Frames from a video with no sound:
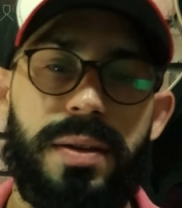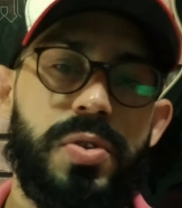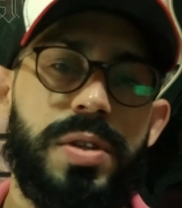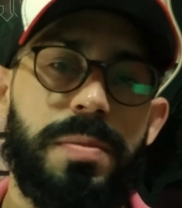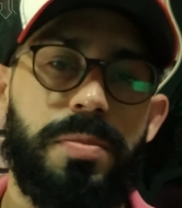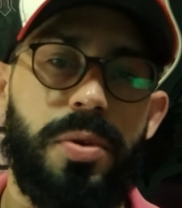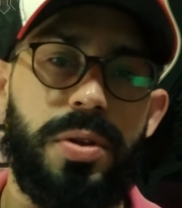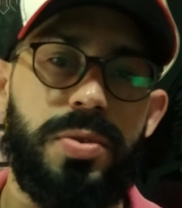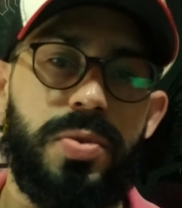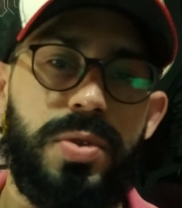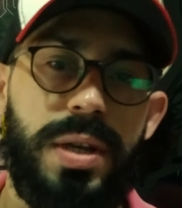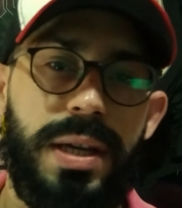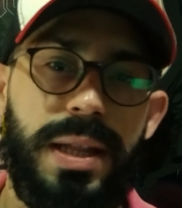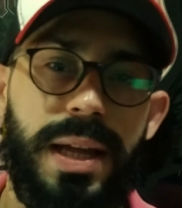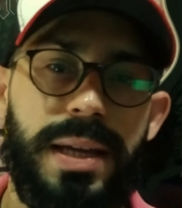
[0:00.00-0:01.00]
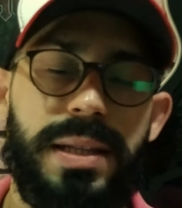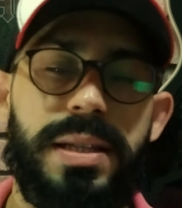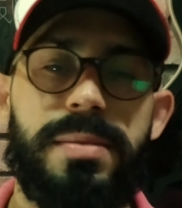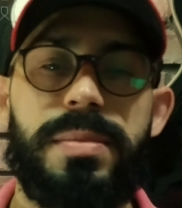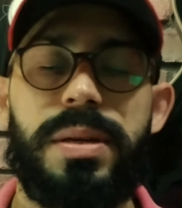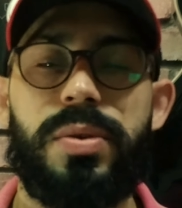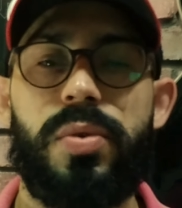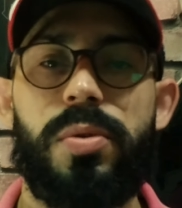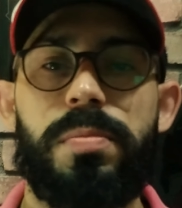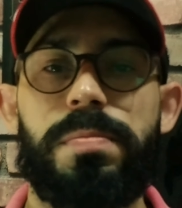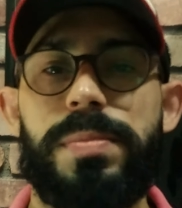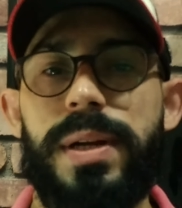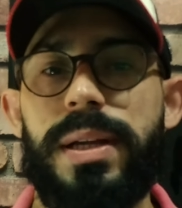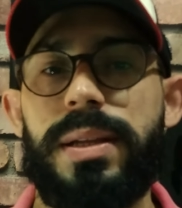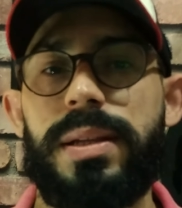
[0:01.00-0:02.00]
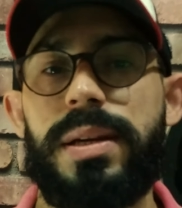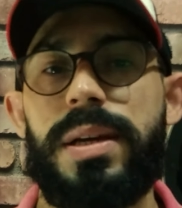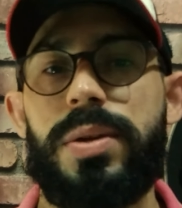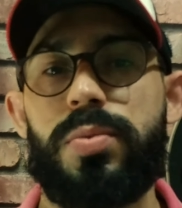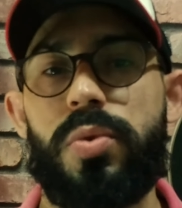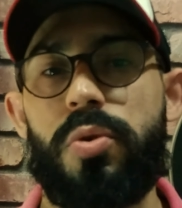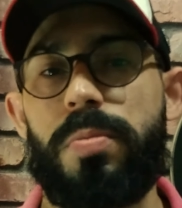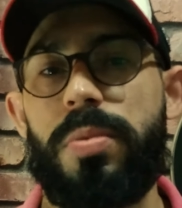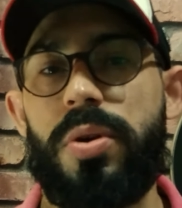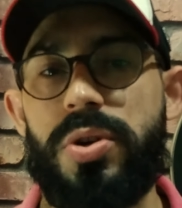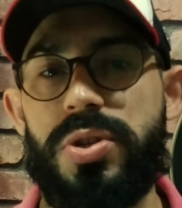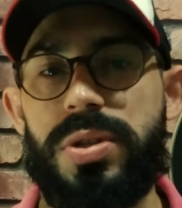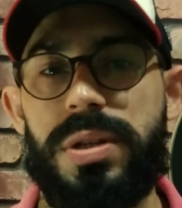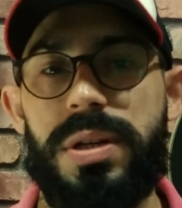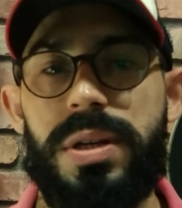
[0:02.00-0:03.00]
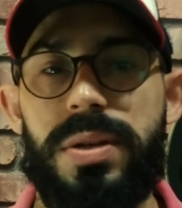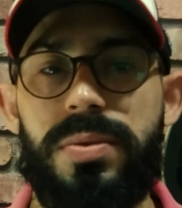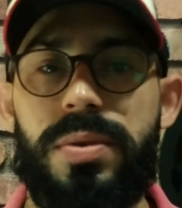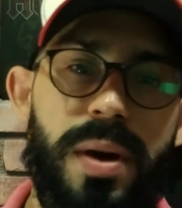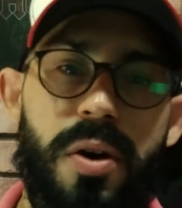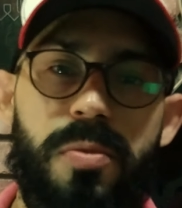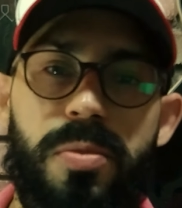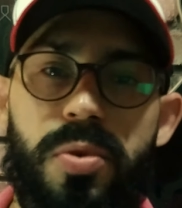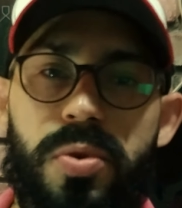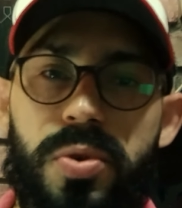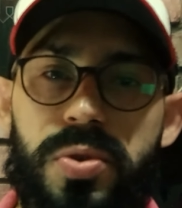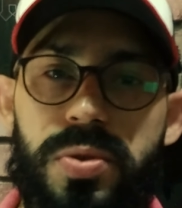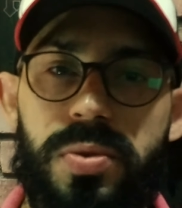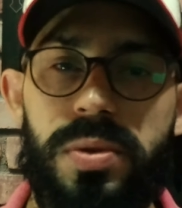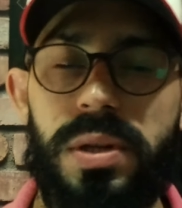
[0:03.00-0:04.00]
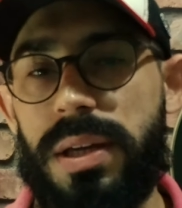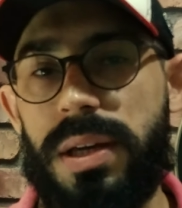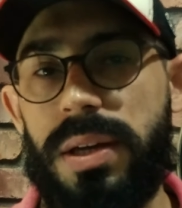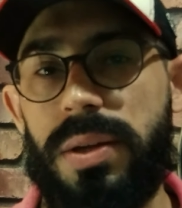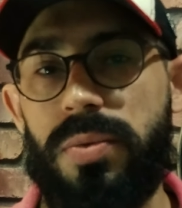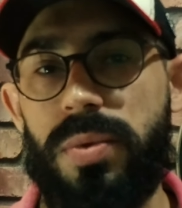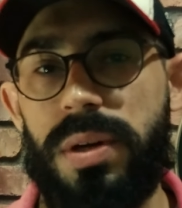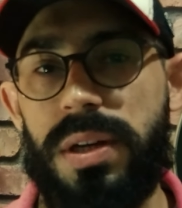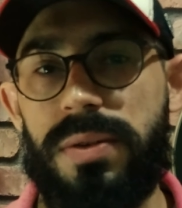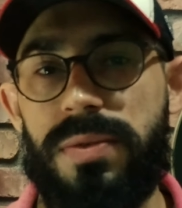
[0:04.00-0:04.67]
Você pode usar ele aí também como pré-treino ou pós-treino, no almoço, é, numa